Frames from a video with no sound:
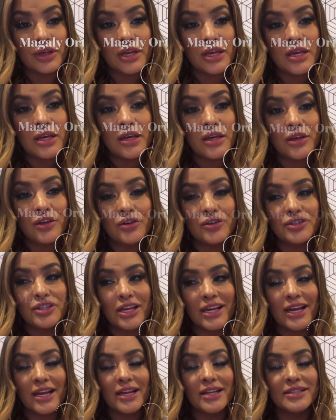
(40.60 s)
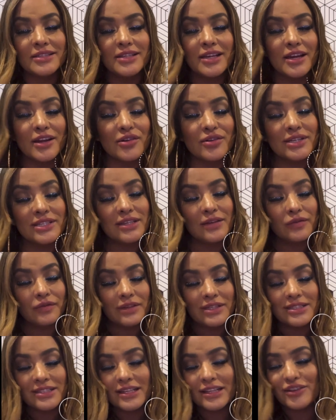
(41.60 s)
y yo sé que el encierro es
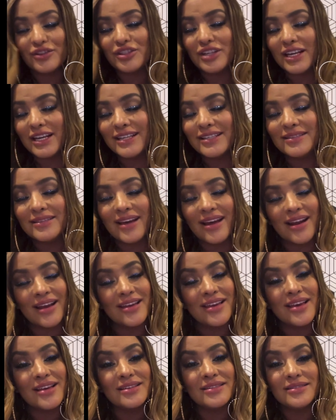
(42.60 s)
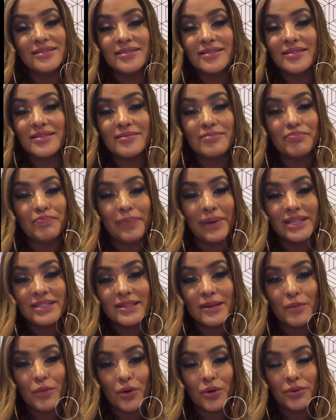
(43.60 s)
difícil, yo sé que estar ahí es
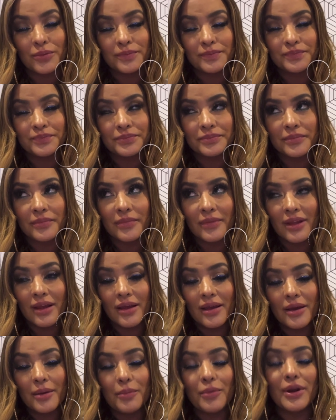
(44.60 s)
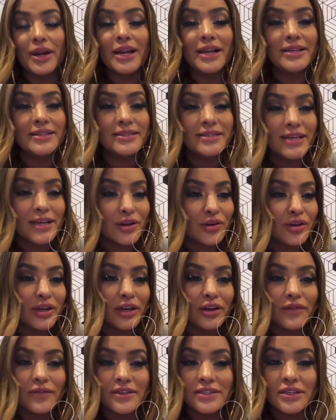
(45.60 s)
pésimo por el encierro
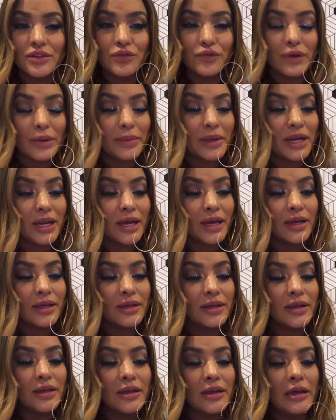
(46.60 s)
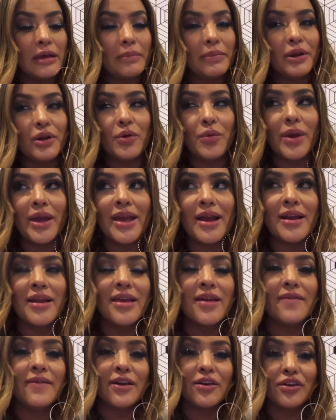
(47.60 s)
que no ves a tu familia. Pero güey, ya
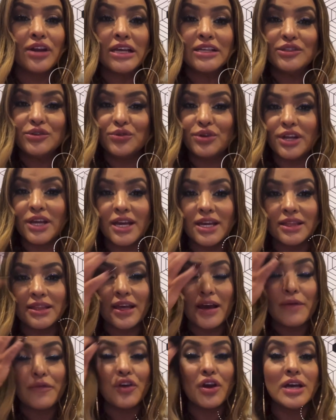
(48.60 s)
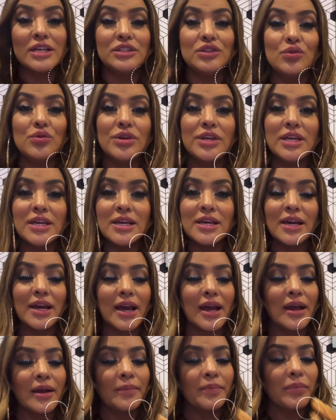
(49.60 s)
le llevaron a su neta, vio a su
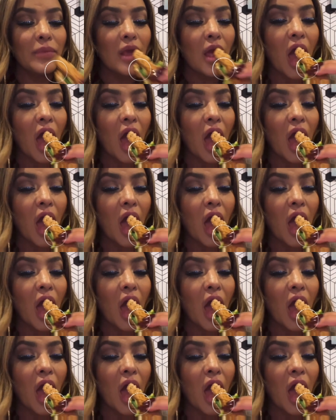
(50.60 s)
hija.